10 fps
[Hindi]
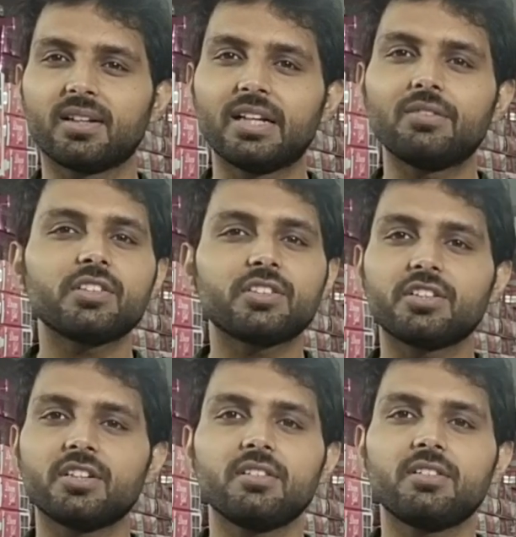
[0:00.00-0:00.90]
रेलवे हाँ,
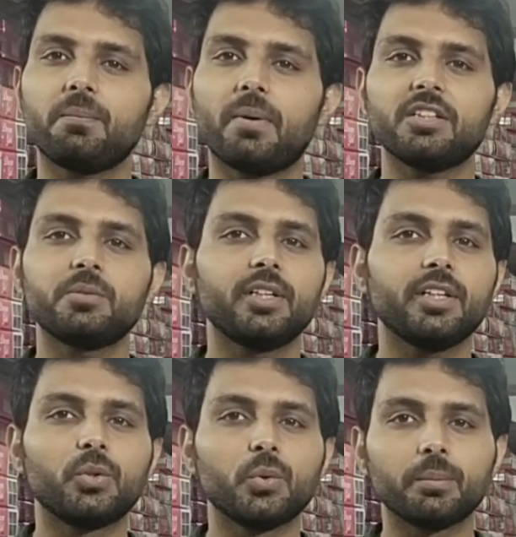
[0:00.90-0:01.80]
स्टेशन से सिर्फ पांच
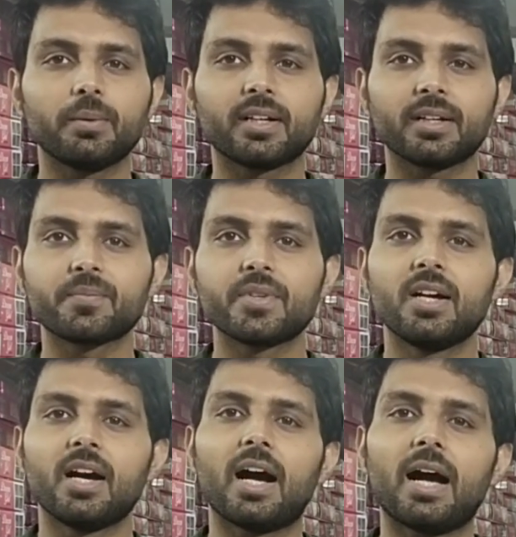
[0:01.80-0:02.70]
मिनट की दूरी पर है
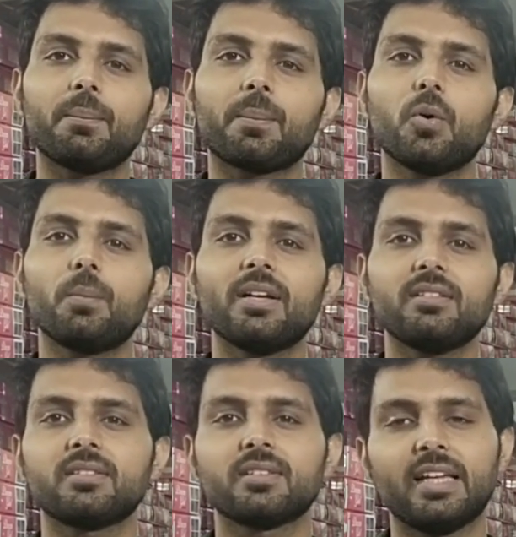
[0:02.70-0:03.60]
ठीक है आपको
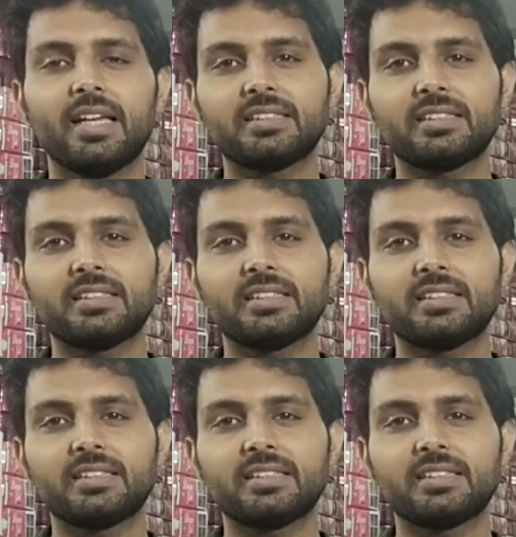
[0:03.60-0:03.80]
बस